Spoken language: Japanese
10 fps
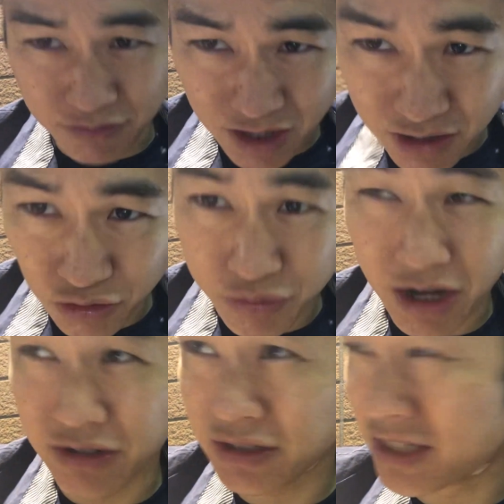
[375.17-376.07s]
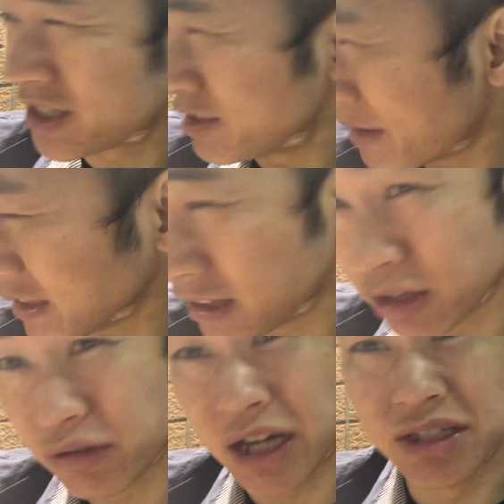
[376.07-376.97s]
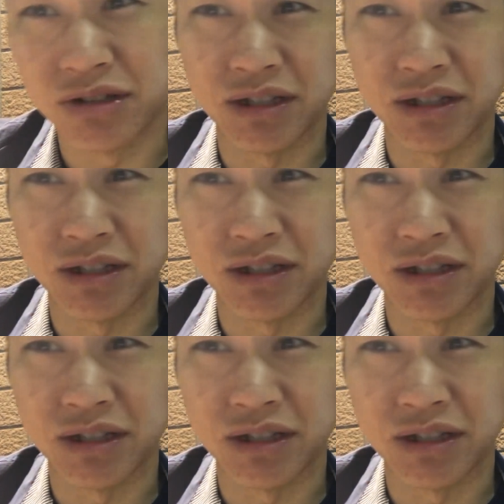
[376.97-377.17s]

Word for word: め合い伸び合いの詰まってる感じは